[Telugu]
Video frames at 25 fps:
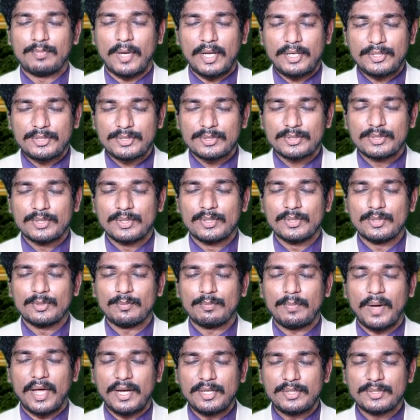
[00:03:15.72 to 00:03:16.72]
పరిశుద్ధుడు
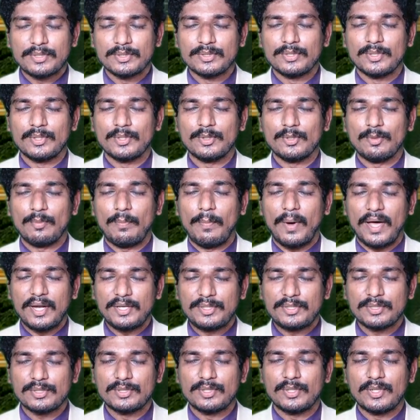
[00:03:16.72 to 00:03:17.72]
పరిశుద్ధుడు
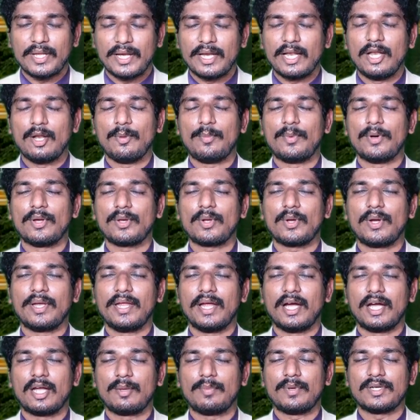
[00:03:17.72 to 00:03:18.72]
పరిశుద్ధుడు అనిలపుడు
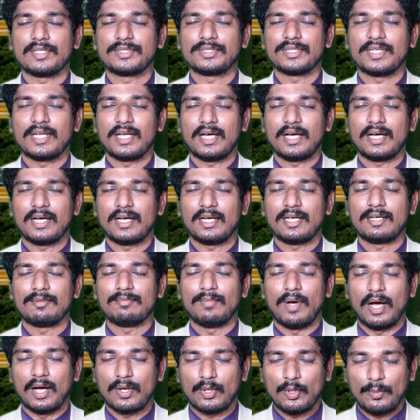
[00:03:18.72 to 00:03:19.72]
కొని ఆడబడుచున్న
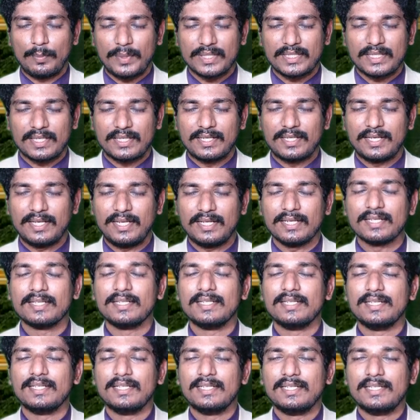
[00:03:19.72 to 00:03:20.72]
మా గొప్ప తండ్రి
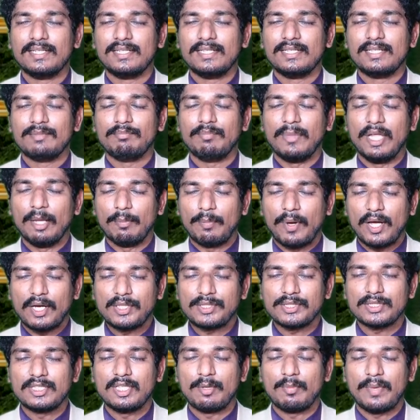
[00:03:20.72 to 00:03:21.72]
మీ
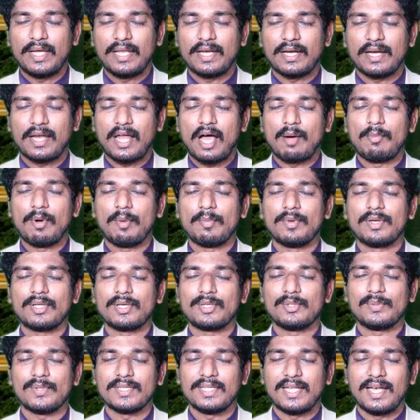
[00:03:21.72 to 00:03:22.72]
పరిశుద్ధమైన
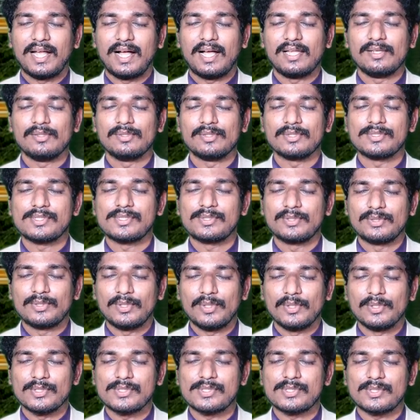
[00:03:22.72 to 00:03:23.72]
నామమునకు వందనాలు
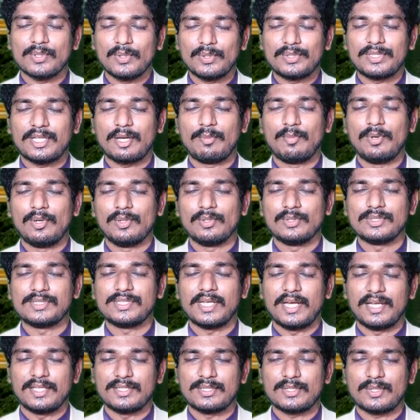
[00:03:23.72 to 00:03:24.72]
స్థుతులు స్తోత్రములు
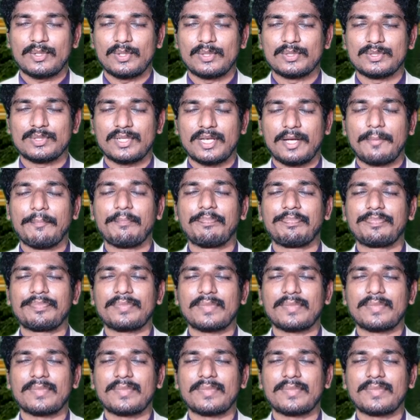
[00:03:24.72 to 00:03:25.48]
చెల్లించుకొనిచున్నాం